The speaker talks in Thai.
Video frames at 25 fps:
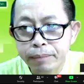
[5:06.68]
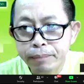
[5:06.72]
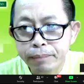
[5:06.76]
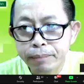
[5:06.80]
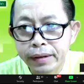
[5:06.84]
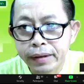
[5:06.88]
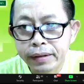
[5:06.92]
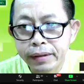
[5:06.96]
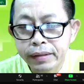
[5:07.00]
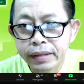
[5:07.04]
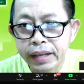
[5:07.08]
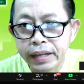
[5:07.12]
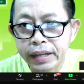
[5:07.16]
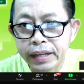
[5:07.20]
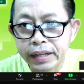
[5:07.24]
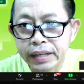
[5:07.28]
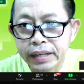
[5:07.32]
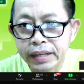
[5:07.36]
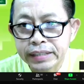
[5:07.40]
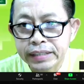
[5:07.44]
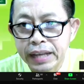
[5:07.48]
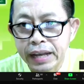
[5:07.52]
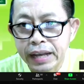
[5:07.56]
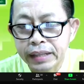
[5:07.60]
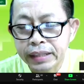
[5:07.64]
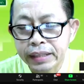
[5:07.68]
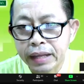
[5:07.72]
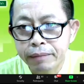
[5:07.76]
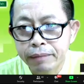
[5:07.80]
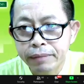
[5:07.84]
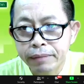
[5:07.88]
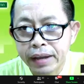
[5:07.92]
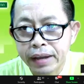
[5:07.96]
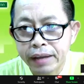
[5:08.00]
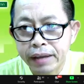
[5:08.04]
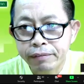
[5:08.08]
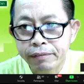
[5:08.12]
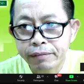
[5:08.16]
แล้วจะเป็นจิตอาสา
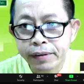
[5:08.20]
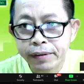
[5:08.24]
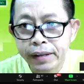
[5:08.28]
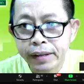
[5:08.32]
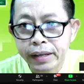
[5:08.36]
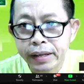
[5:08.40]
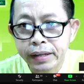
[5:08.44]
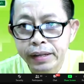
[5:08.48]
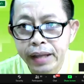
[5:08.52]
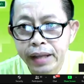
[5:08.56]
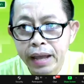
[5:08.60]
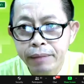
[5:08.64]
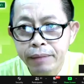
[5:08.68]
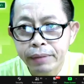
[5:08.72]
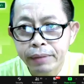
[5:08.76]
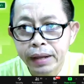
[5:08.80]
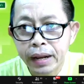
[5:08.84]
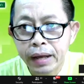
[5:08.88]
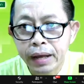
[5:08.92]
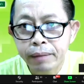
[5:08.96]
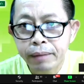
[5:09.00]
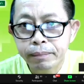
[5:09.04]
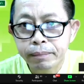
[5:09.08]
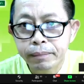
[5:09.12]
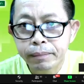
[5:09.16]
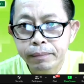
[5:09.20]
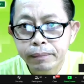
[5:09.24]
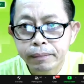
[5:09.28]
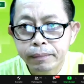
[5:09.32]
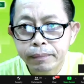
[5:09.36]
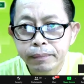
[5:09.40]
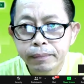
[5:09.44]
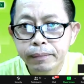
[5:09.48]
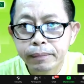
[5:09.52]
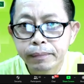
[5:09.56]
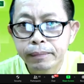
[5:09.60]
ทำงานฟรีได้ไหมครับ